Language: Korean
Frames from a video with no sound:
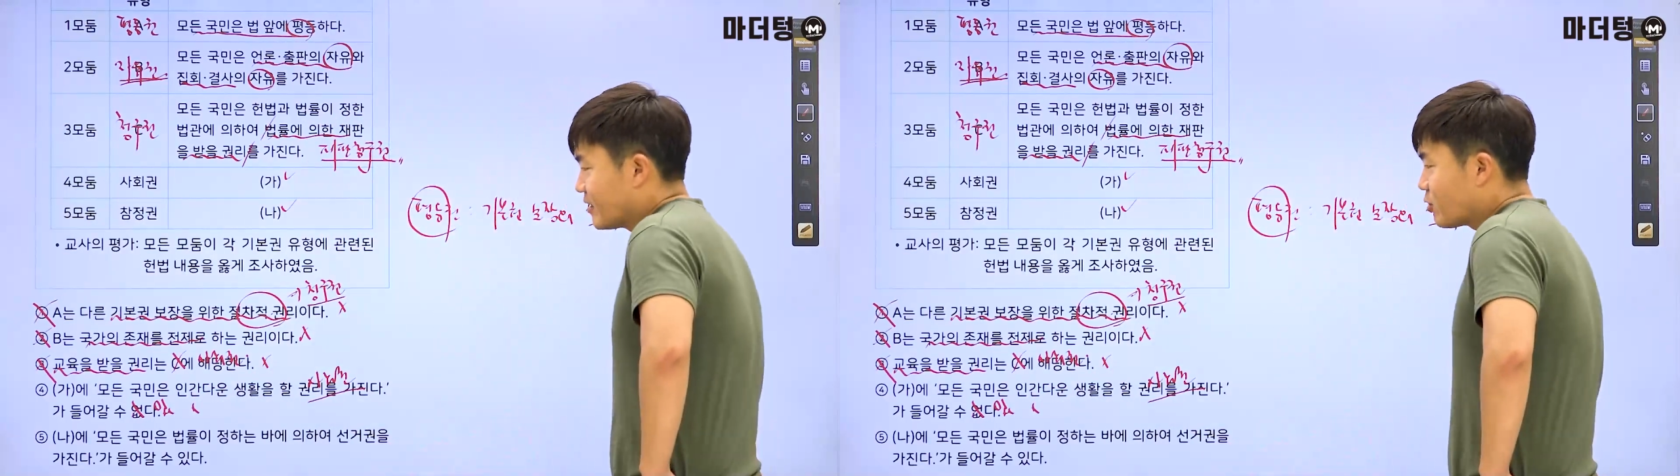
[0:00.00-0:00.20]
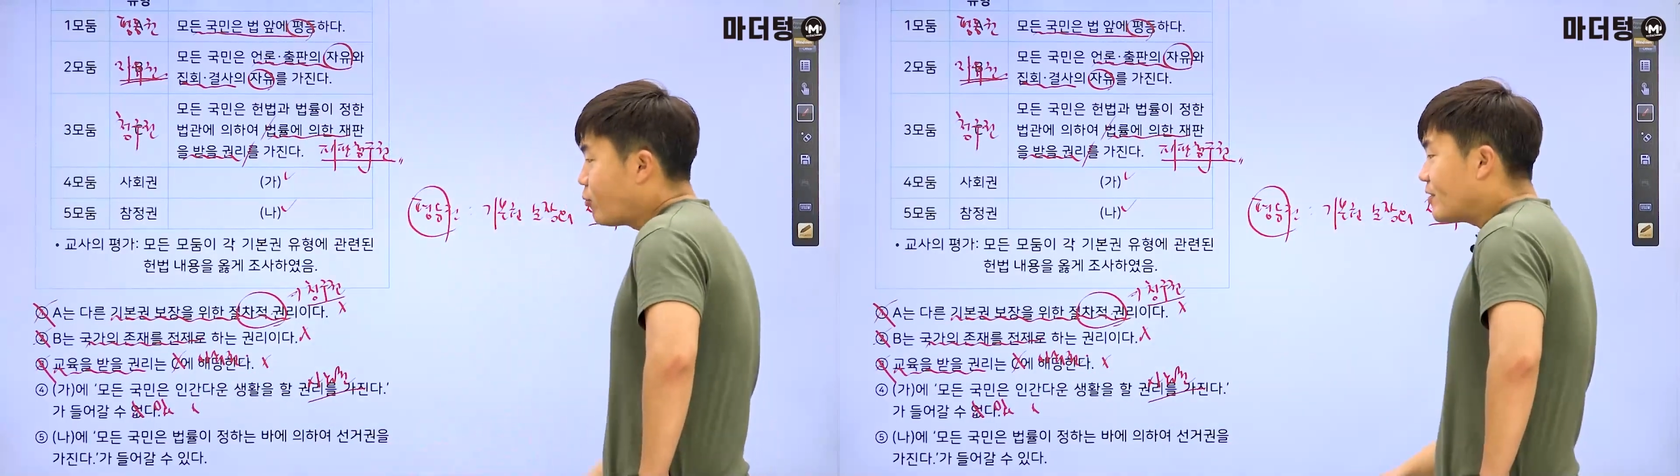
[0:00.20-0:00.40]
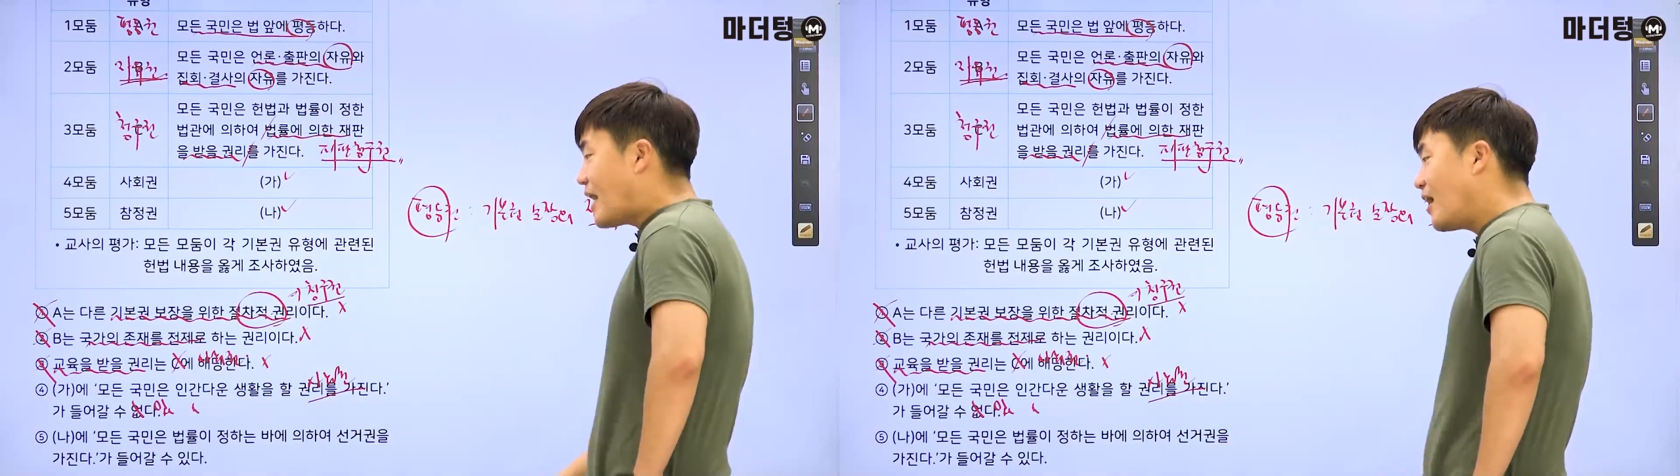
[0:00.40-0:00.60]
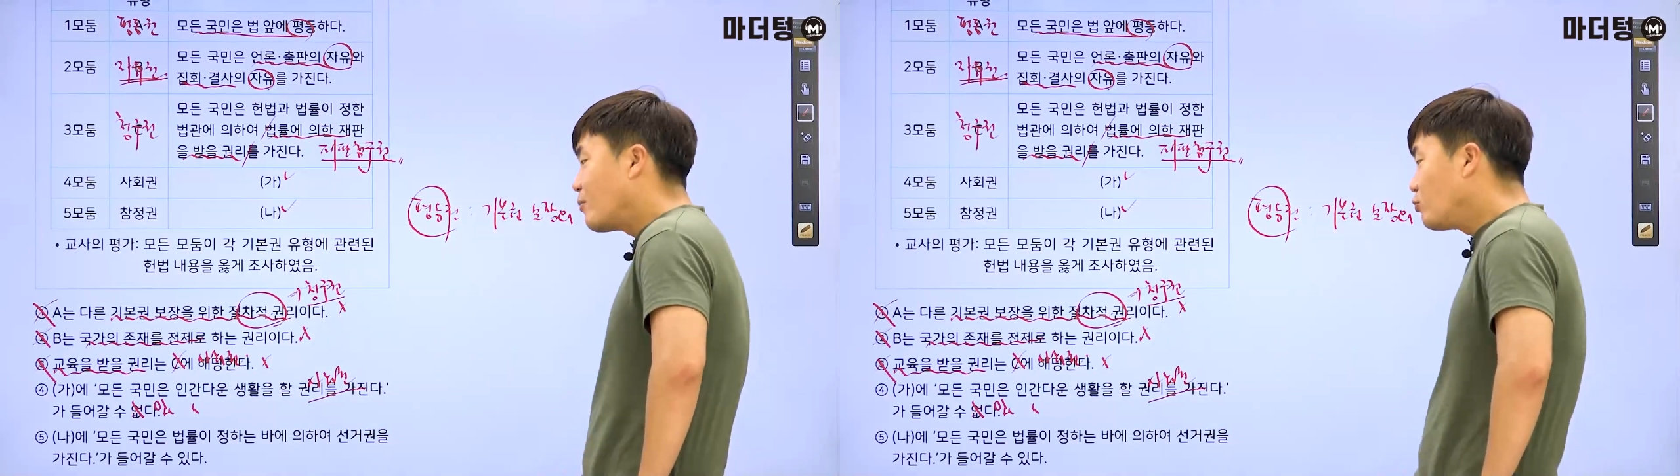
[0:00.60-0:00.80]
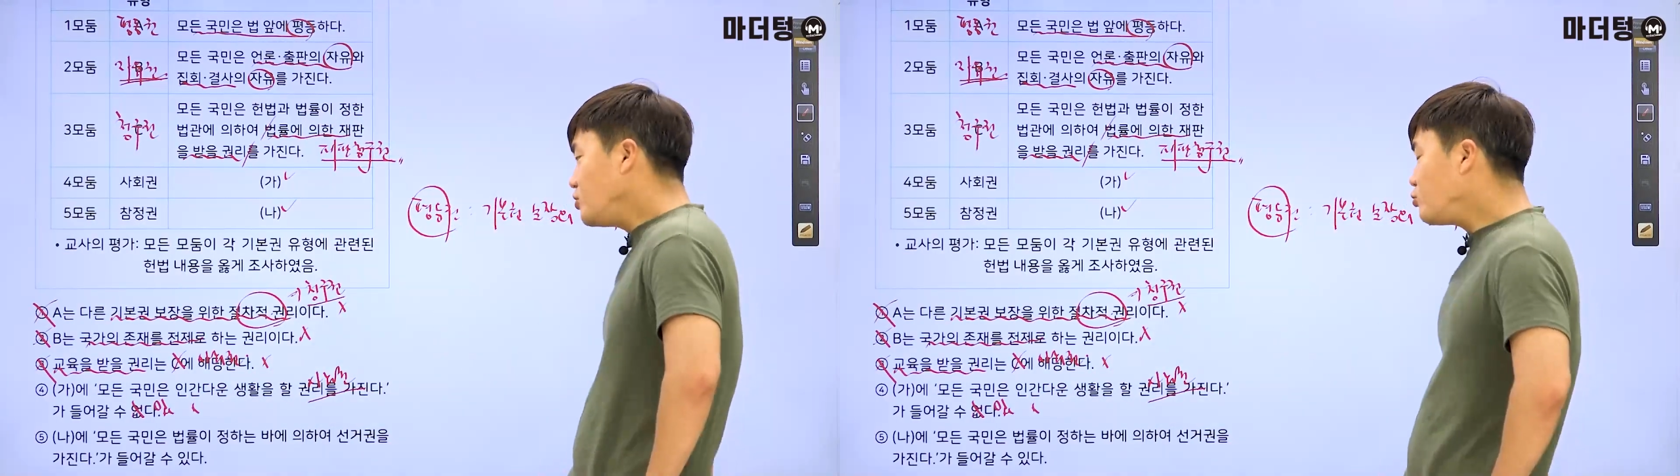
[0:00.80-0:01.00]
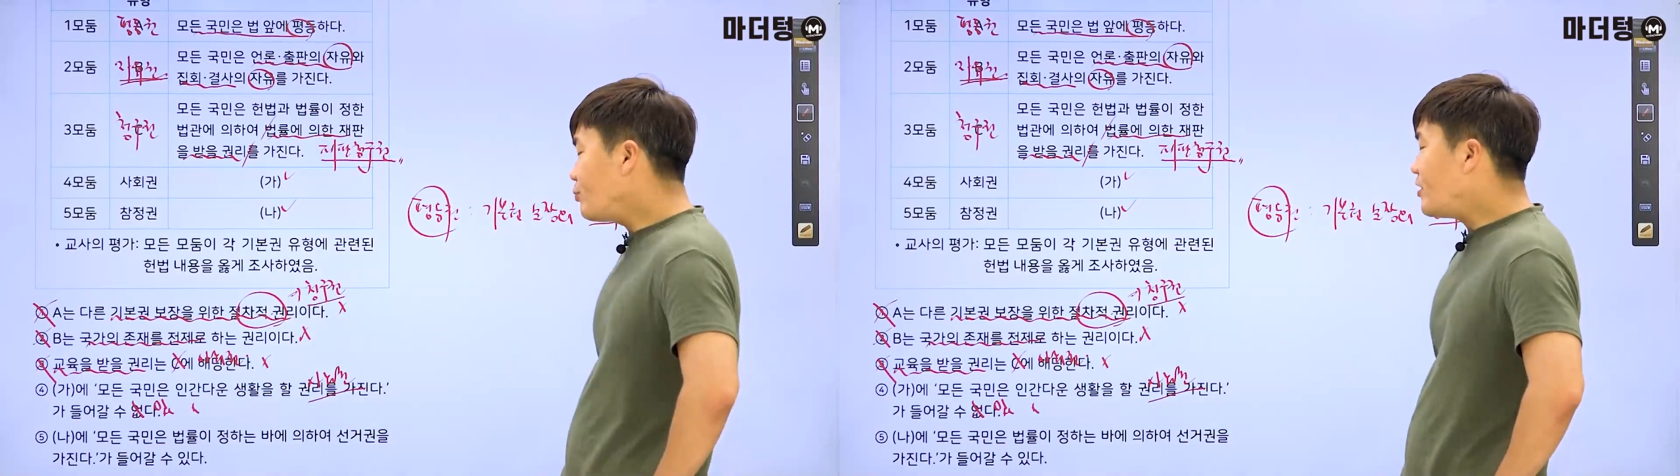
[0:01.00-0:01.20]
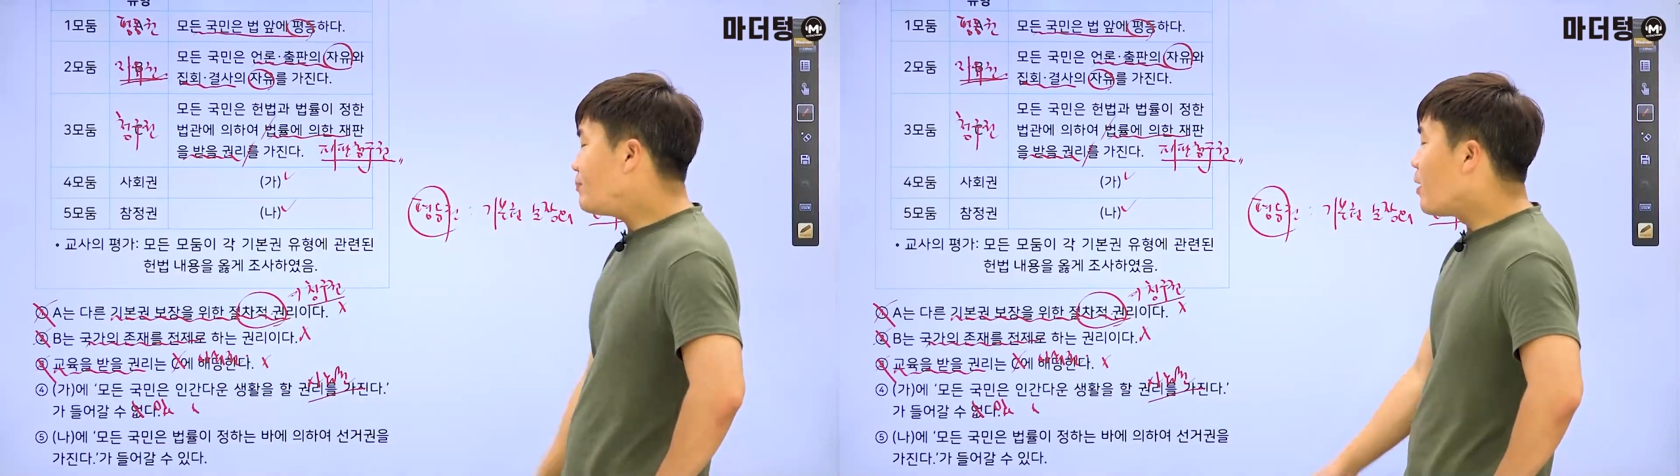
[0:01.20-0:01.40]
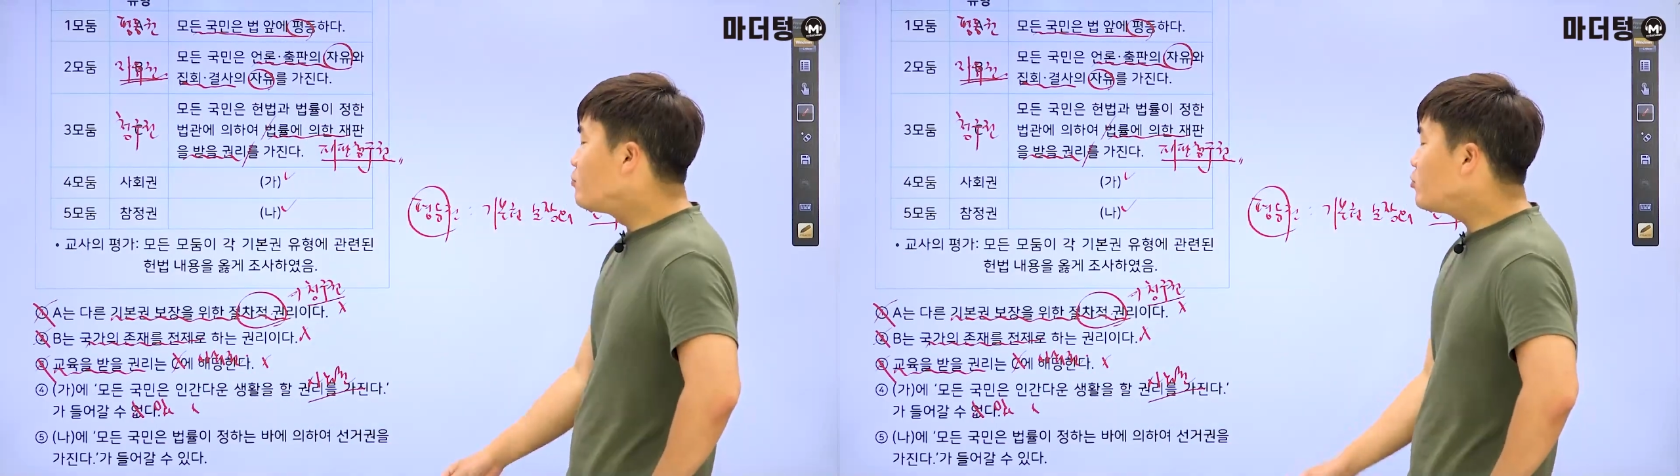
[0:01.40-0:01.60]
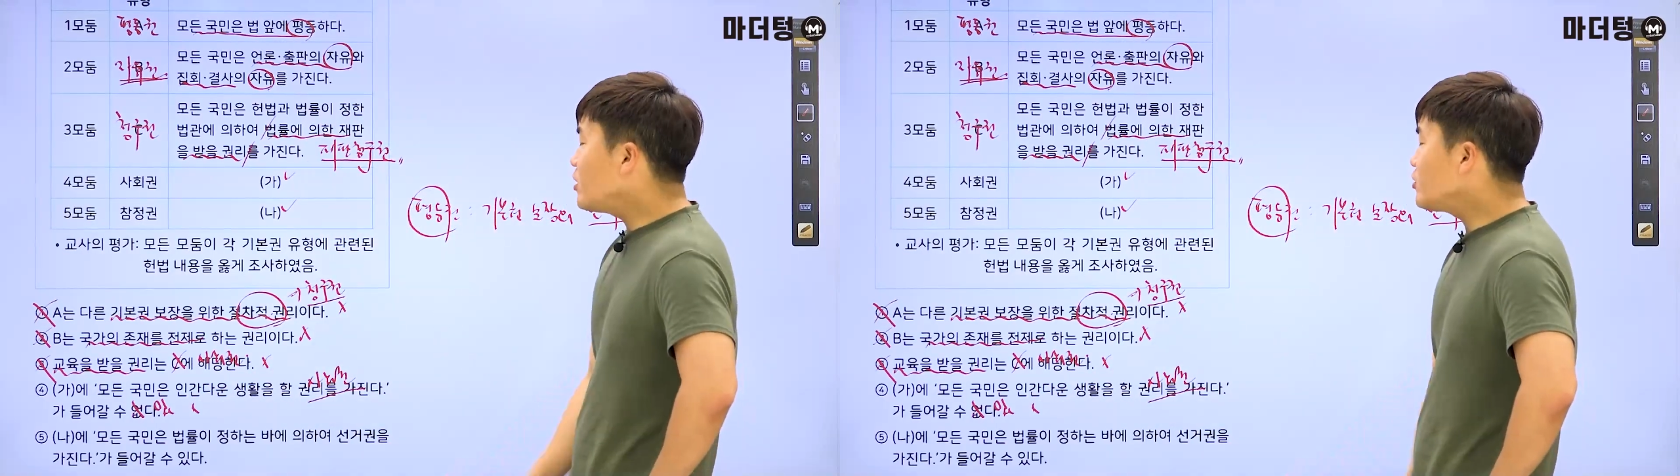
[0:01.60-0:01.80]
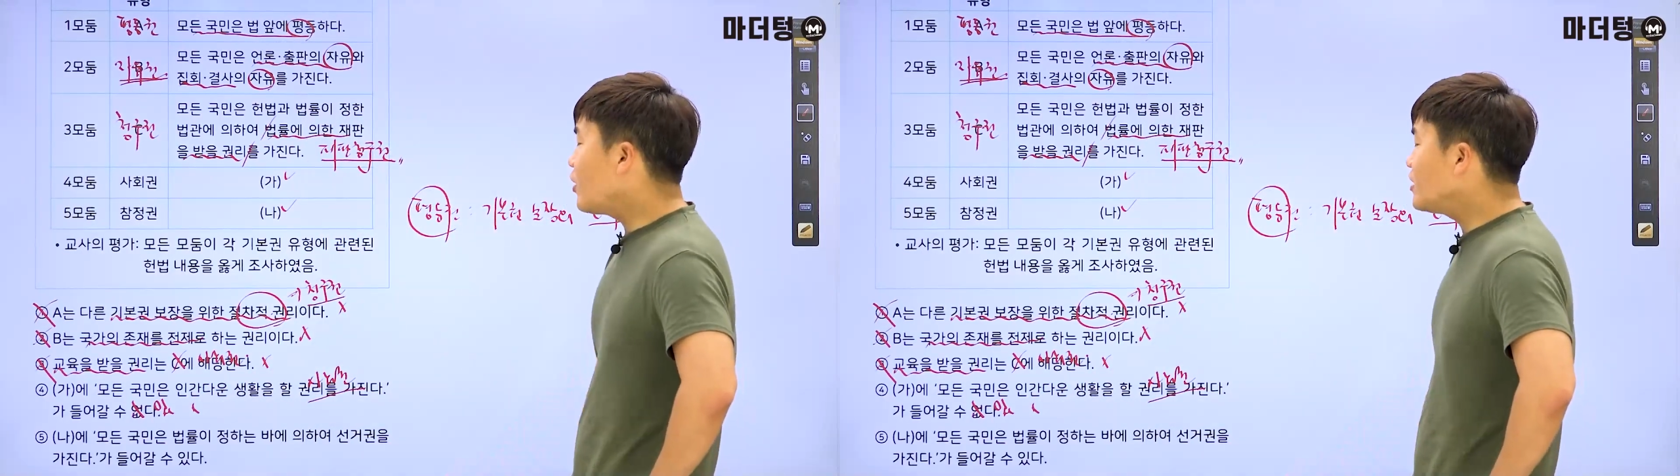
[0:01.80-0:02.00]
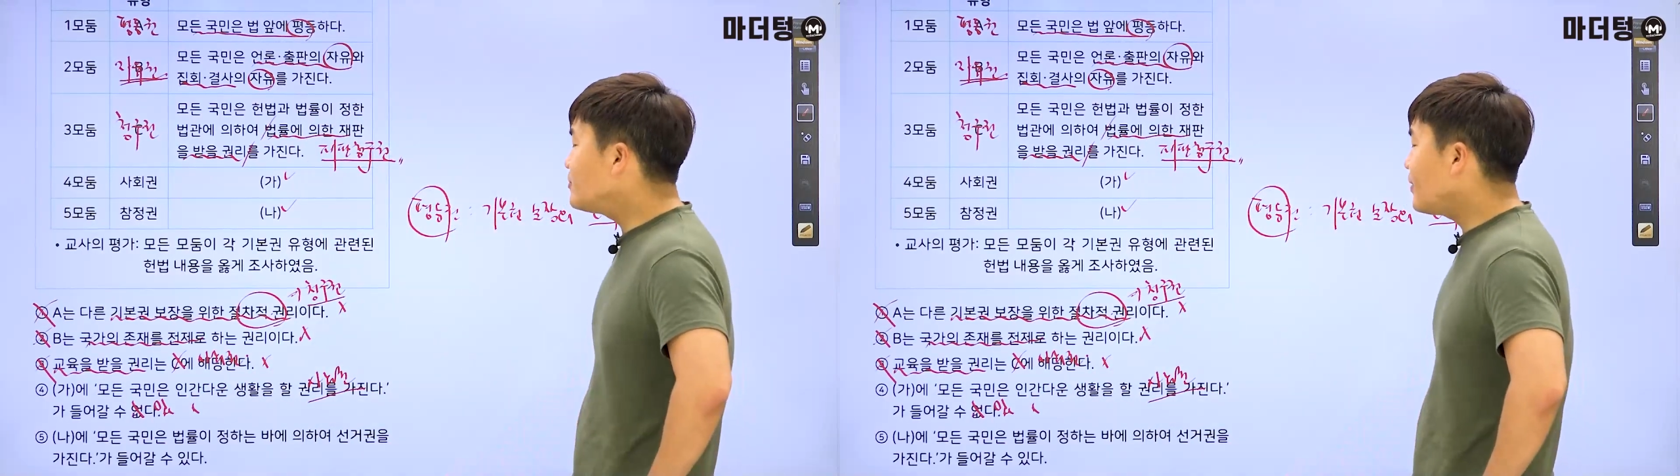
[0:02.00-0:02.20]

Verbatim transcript: 자, 5번. 나의 모든 국민은 법률이 정하는